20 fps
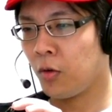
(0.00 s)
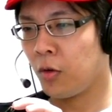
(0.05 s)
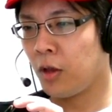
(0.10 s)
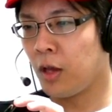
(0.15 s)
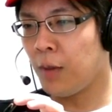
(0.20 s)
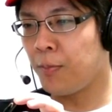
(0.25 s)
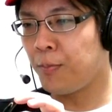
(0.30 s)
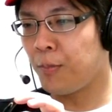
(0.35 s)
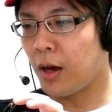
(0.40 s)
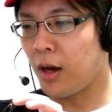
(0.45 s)
こ
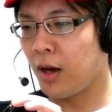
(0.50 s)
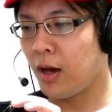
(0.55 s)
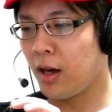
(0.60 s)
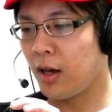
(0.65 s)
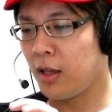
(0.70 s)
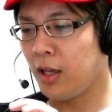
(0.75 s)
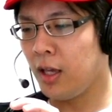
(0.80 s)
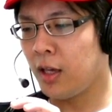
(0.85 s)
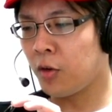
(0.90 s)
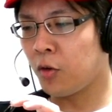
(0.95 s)
れやっ
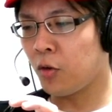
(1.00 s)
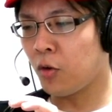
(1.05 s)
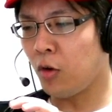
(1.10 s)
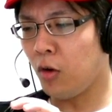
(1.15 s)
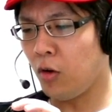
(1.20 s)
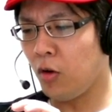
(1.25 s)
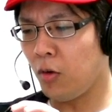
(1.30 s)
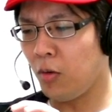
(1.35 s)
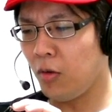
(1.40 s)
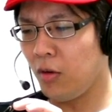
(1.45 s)
ぱ一
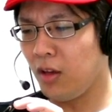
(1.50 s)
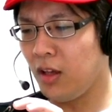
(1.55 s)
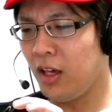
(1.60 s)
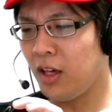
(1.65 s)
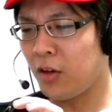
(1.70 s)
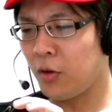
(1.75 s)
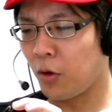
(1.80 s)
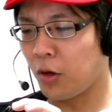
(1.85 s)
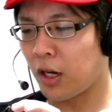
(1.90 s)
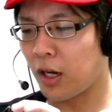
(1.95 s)
個
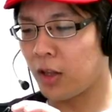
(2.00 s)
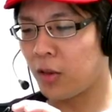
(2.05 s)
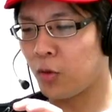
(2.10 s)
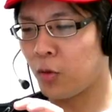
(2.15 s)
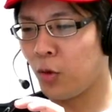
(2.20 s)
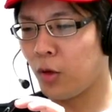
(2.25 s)
一個買っ